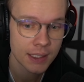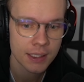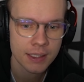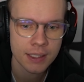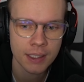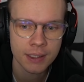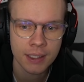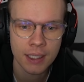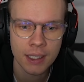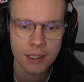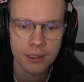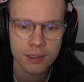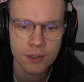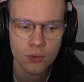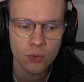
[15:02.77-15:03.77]
Ich hätte
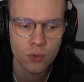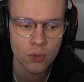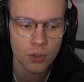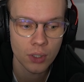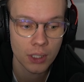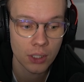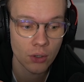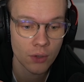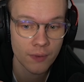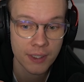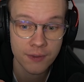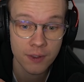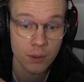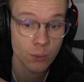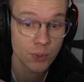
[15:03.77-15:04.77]
gern so gehört, was
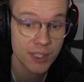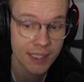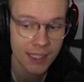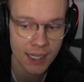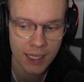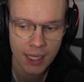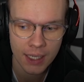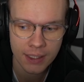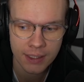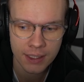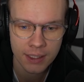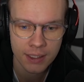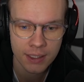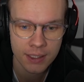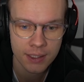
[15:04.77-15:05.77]
für eine Musikanlage drin
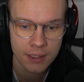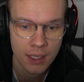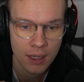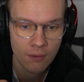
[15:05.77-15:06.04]
ist.